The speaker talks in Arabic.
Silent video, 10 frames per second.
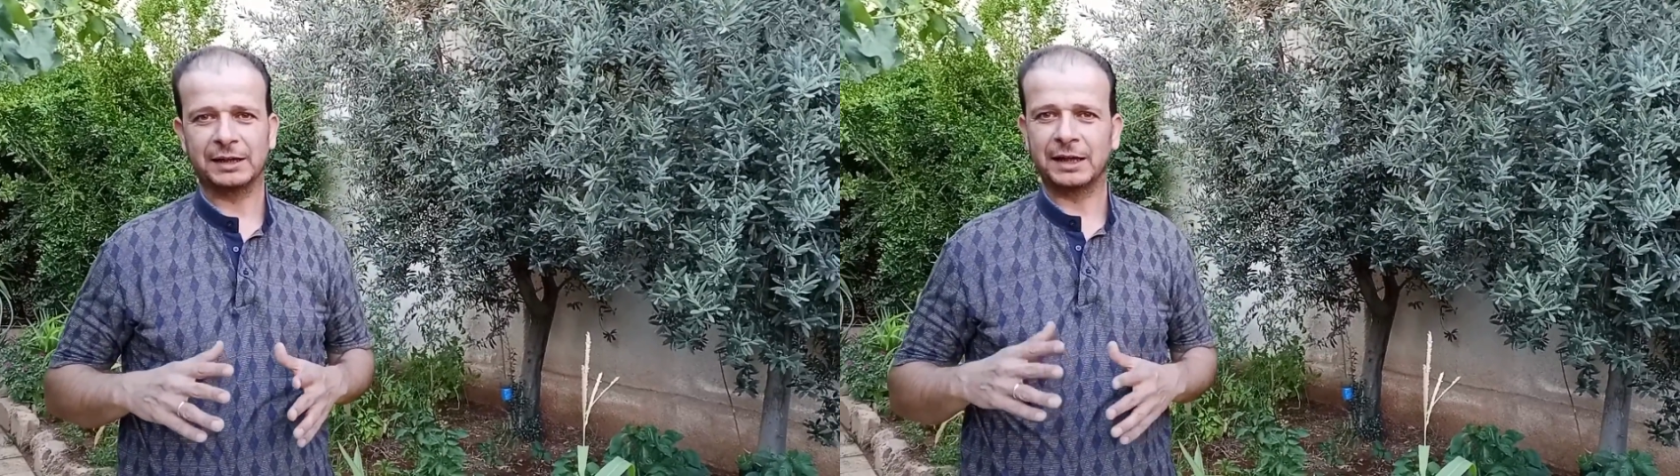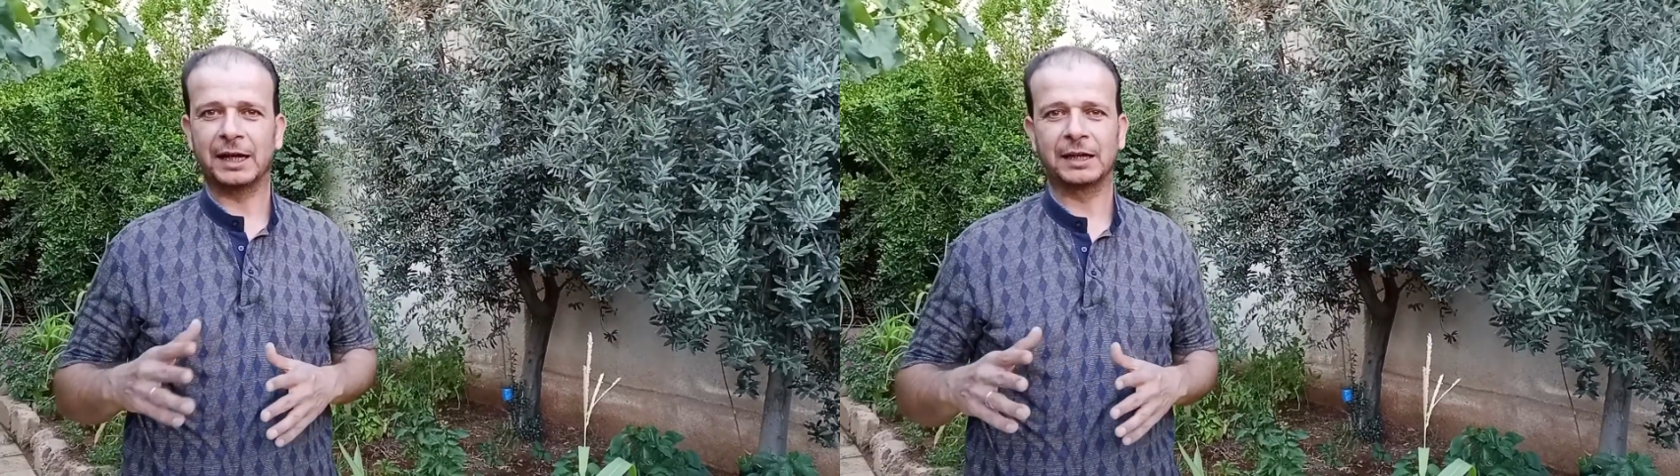
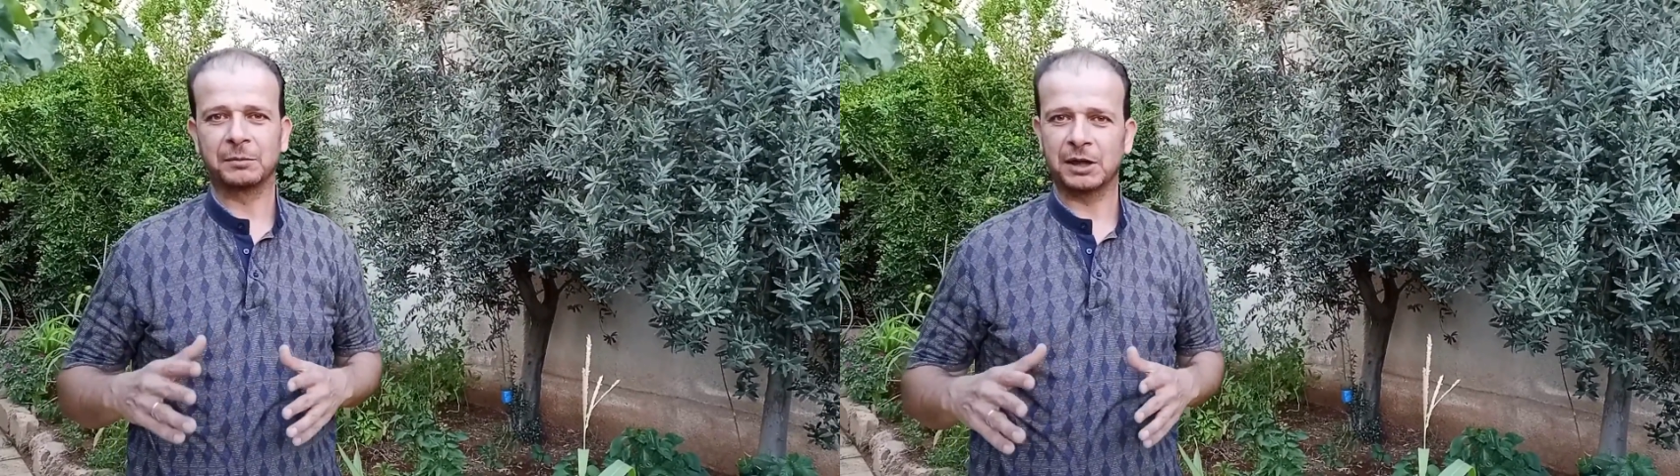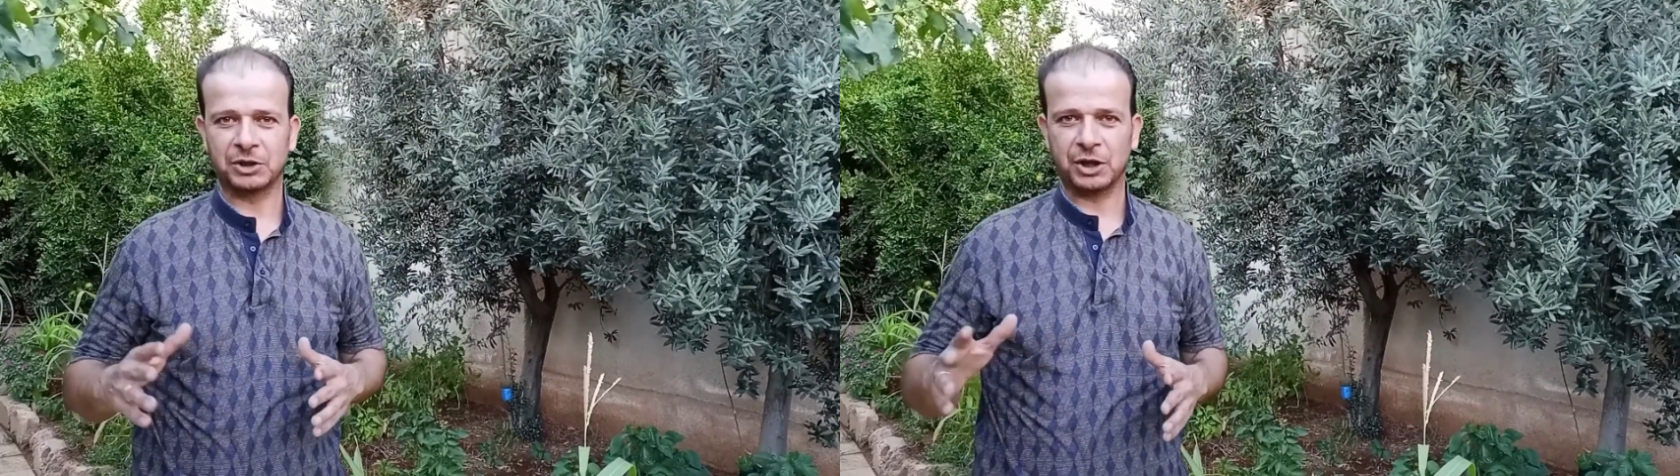دائم
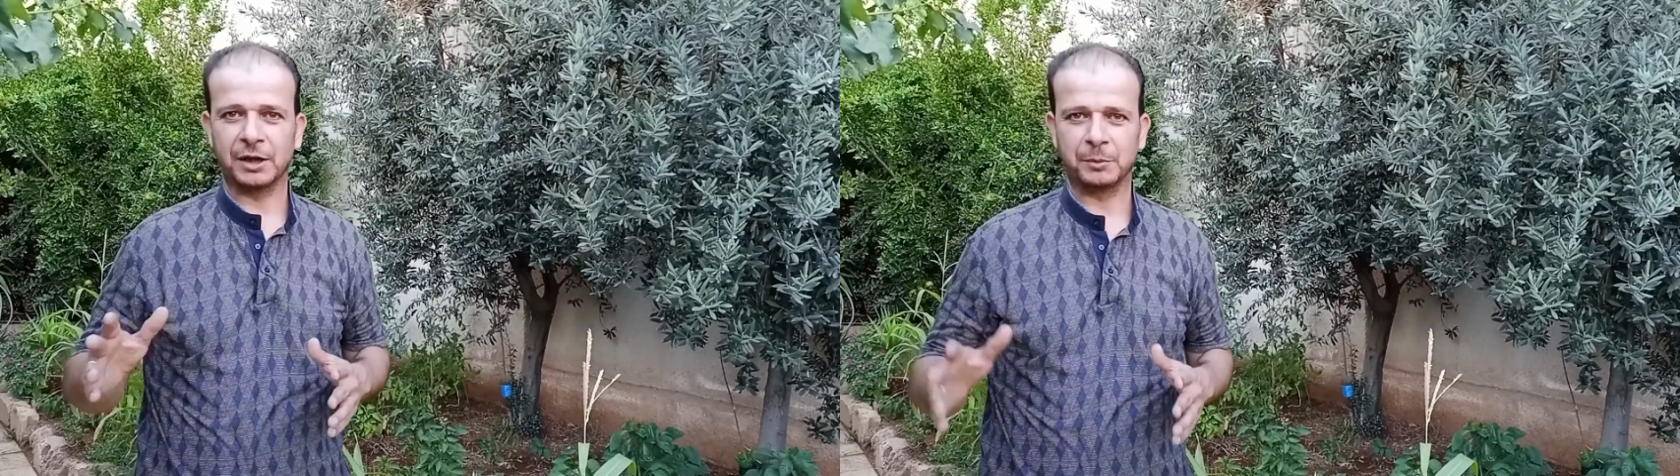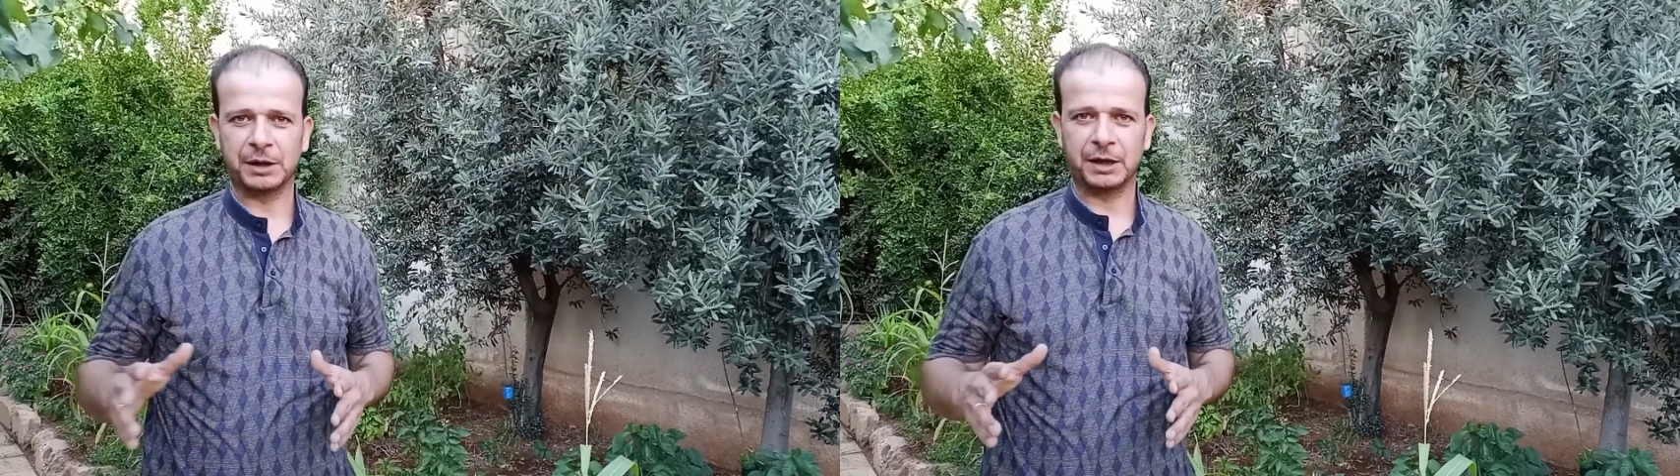كل
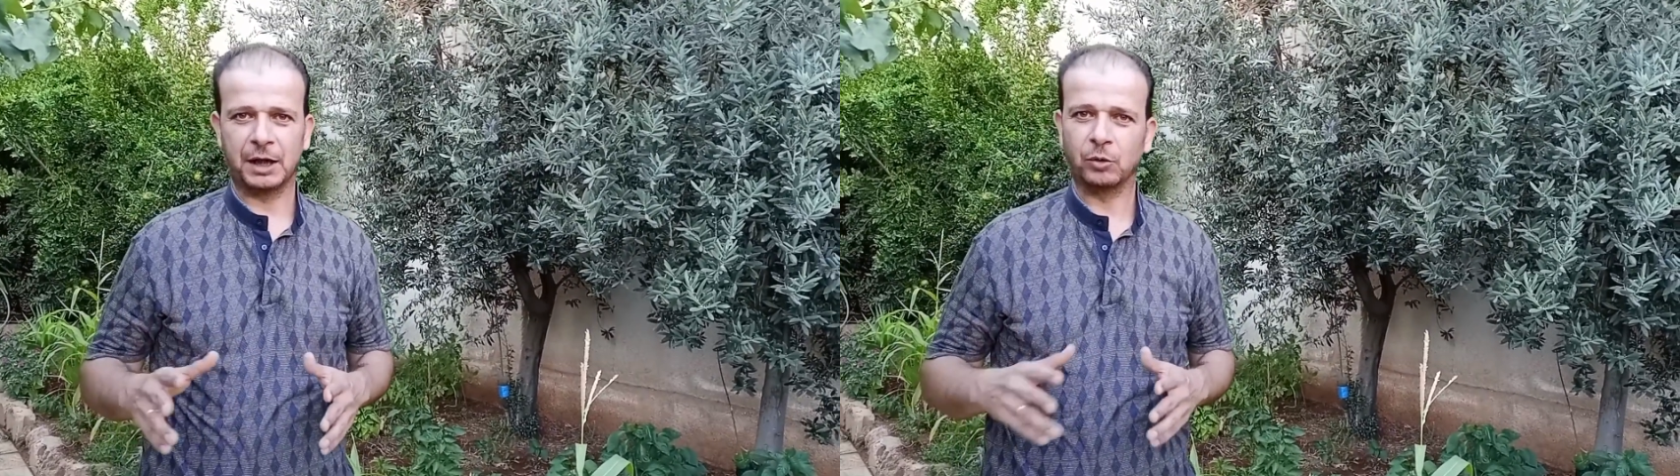شهر مرة